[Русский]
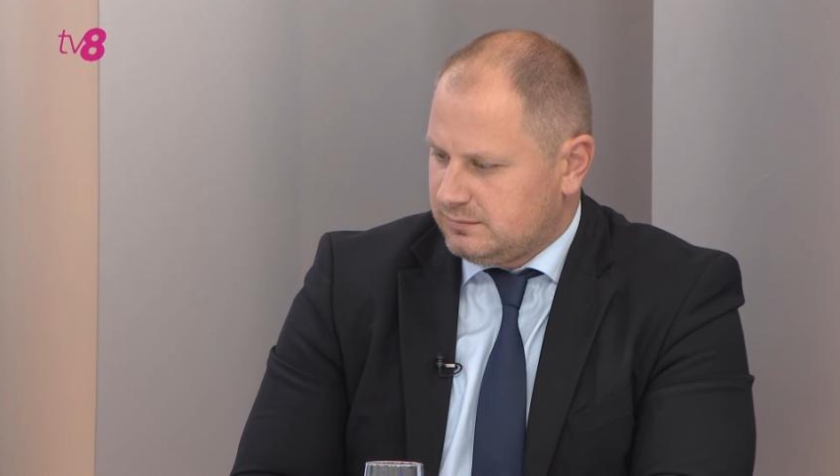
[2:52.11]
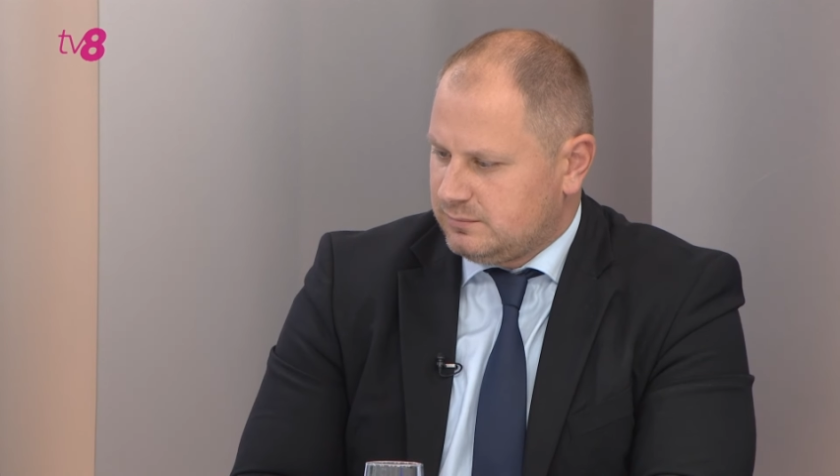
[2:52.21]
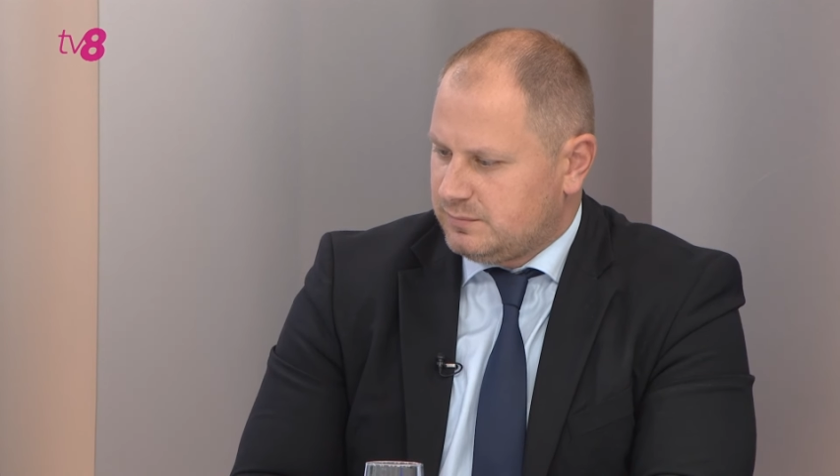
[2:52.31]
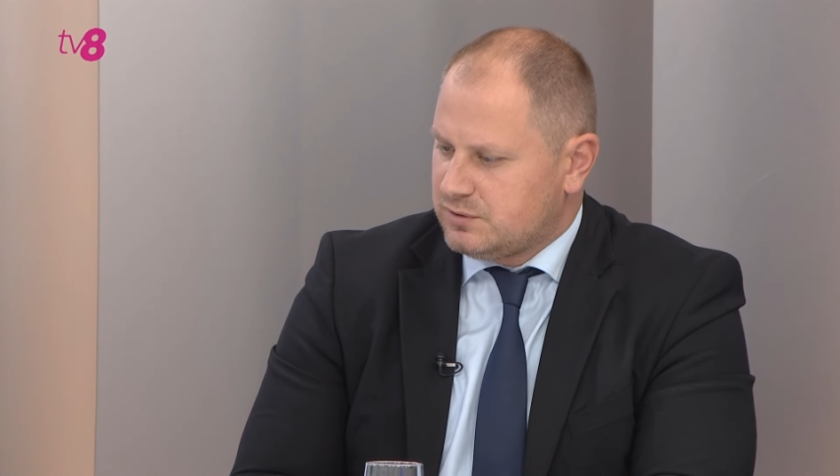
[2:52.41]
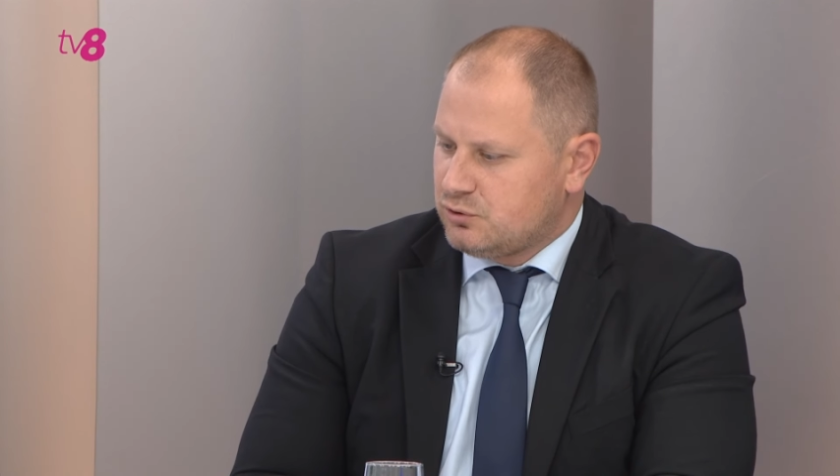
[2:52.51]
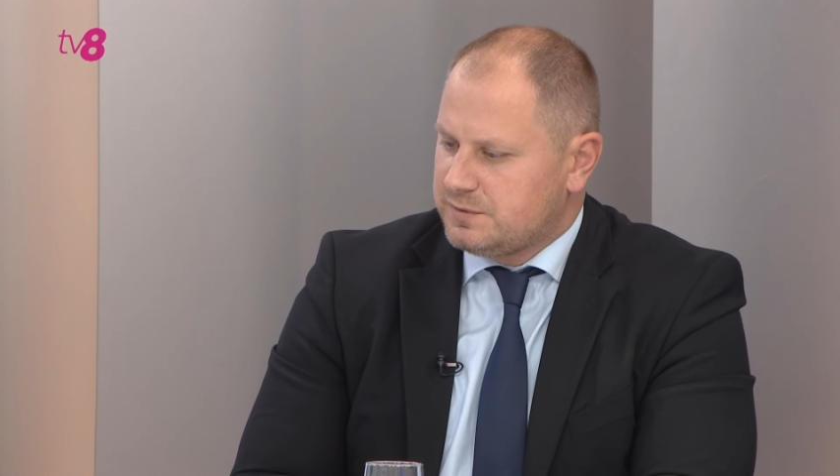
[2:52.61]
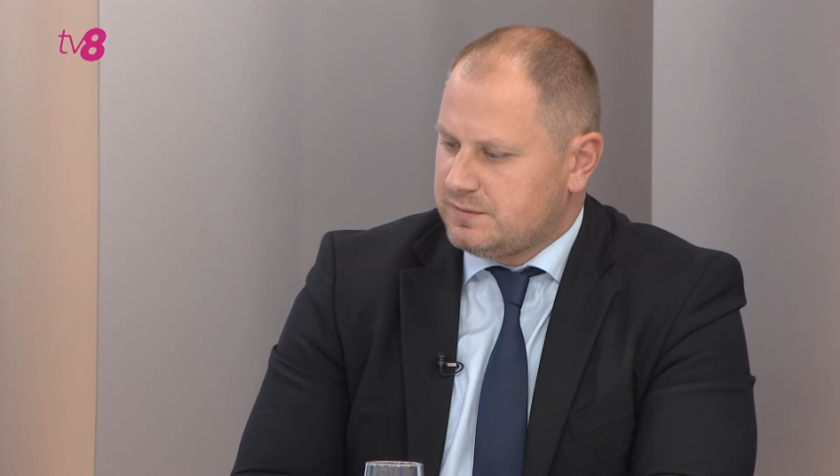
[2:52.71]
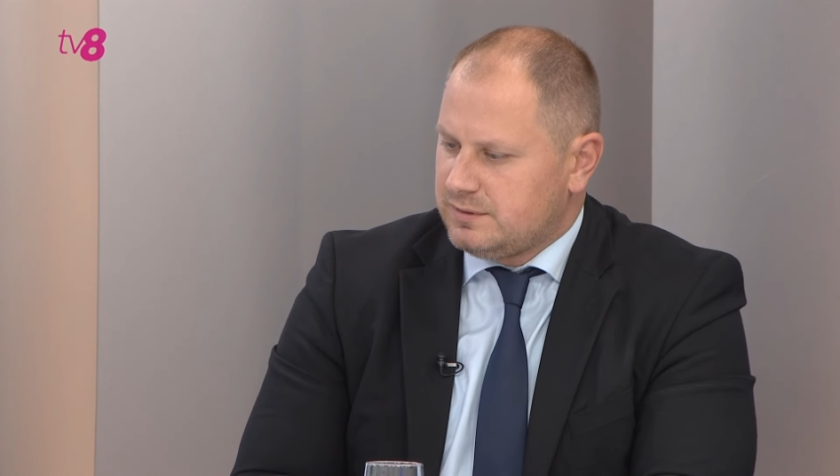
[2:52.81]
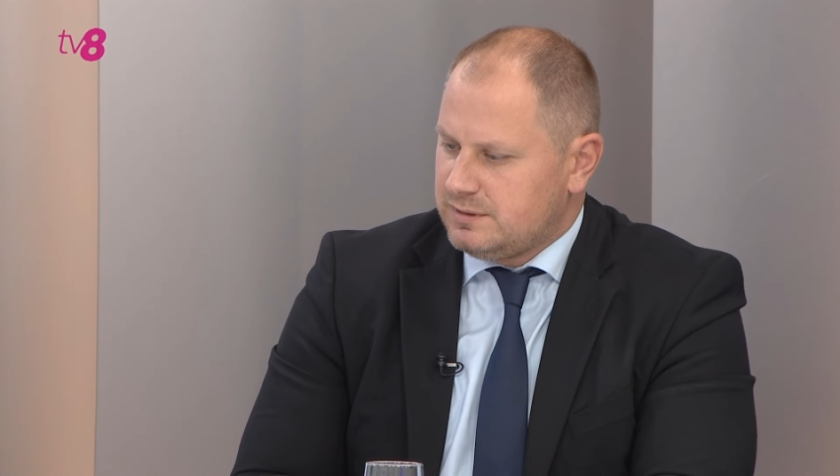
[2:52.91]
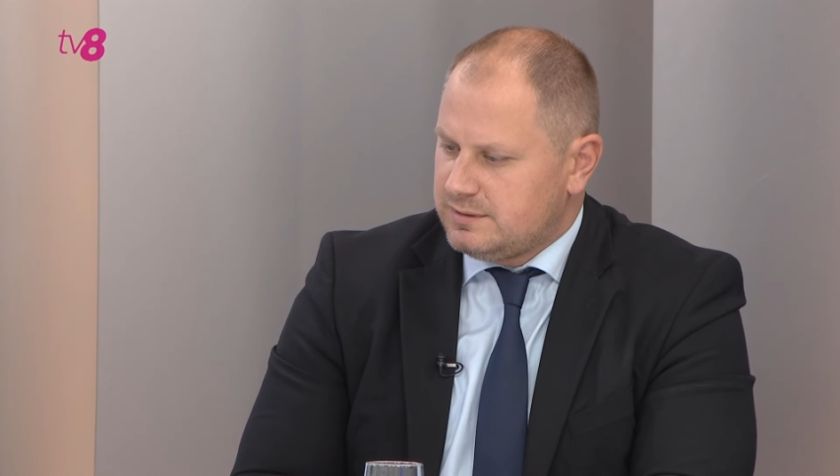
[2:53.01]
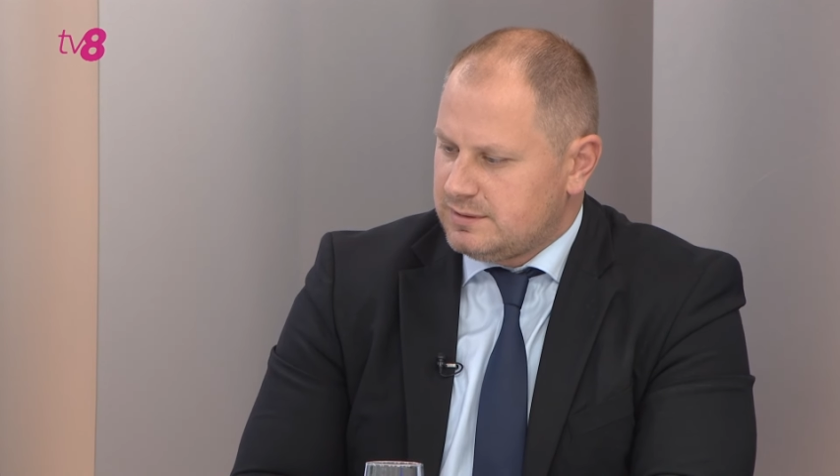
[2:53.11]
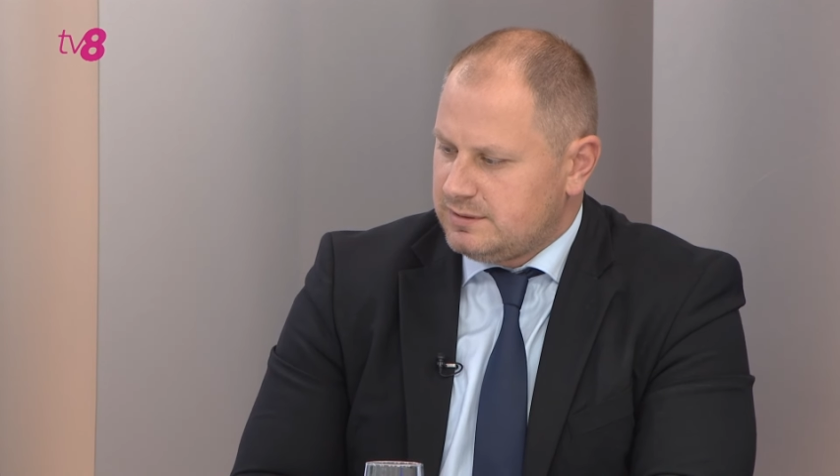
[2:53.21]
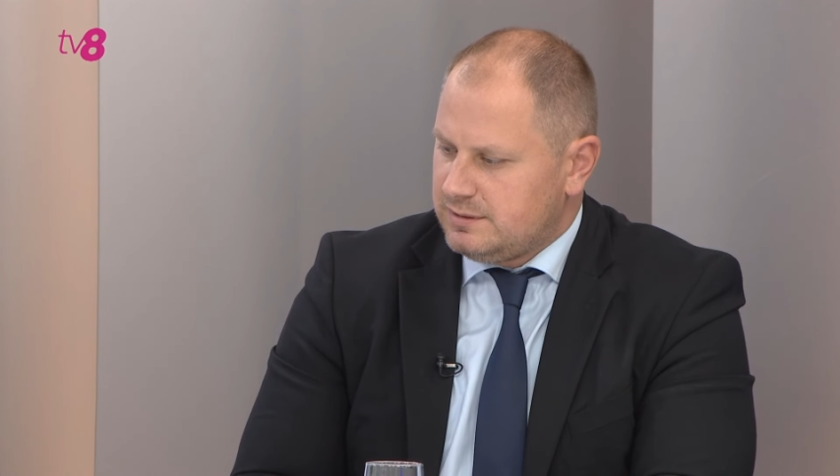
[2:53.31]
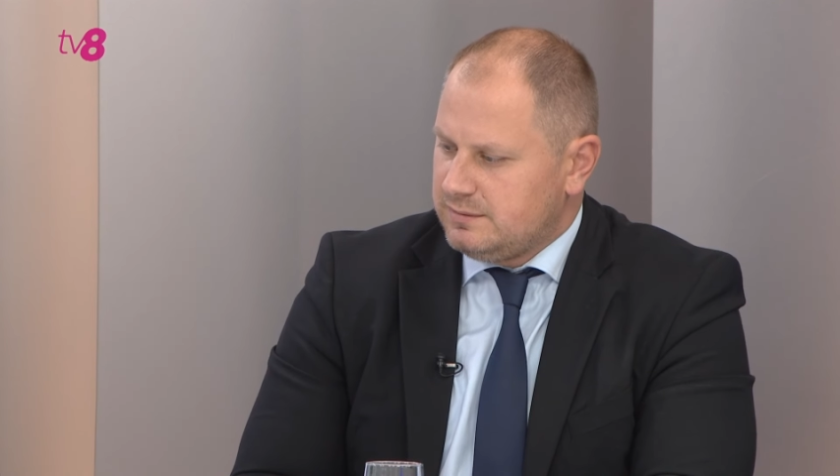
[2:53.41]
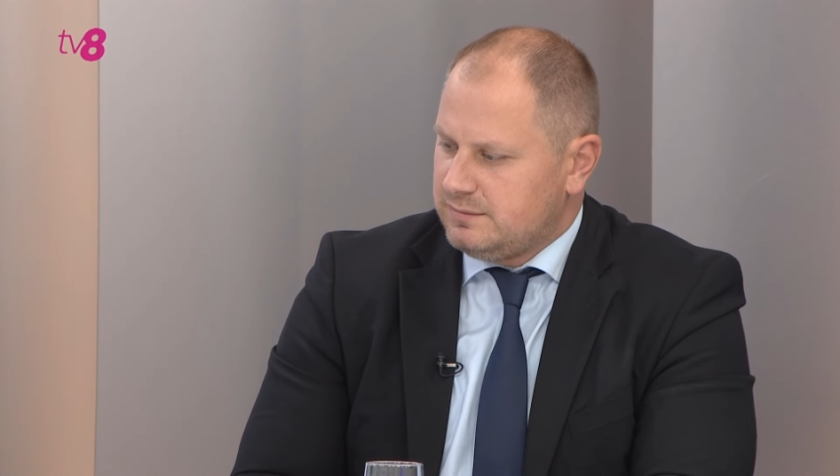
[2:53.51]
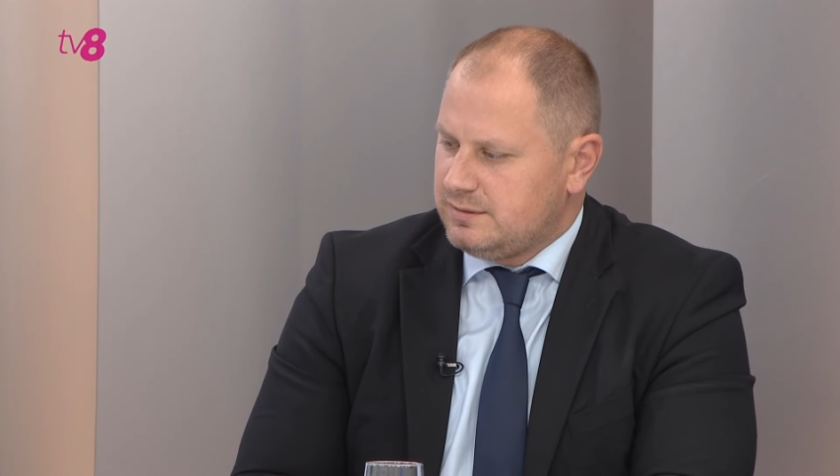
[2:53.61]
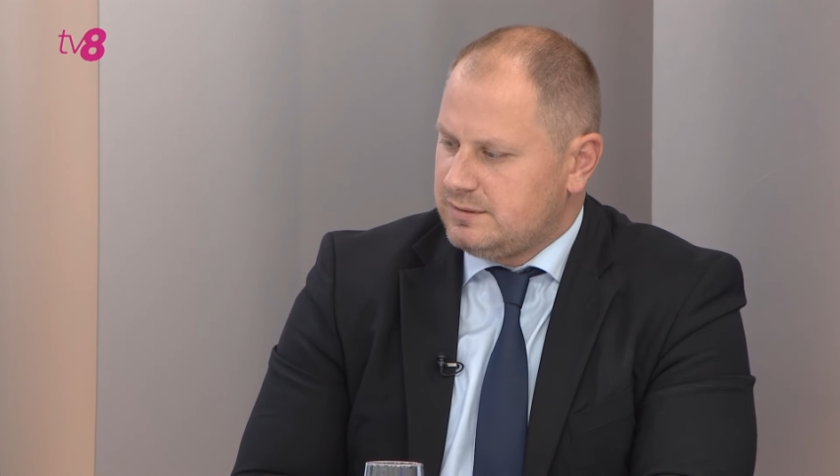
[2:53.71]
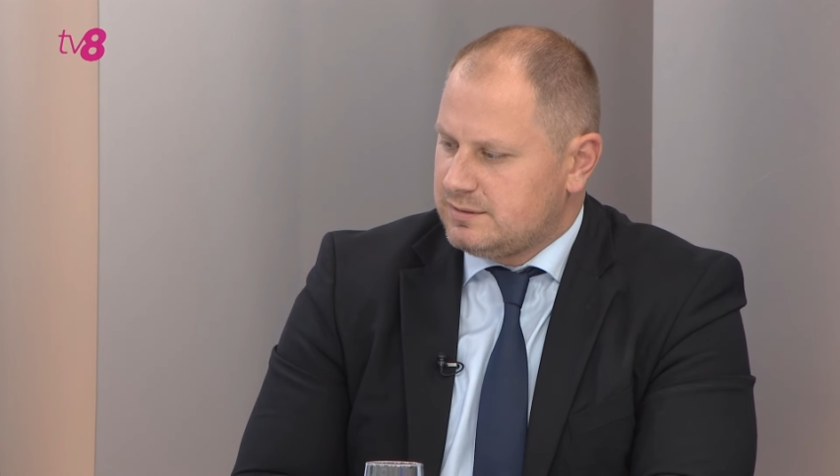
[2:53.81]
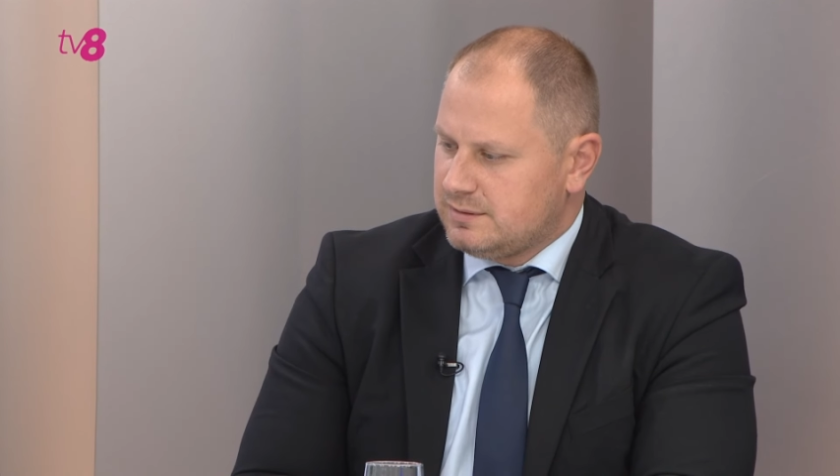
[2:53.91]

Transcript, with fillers: из по собственной инициативе из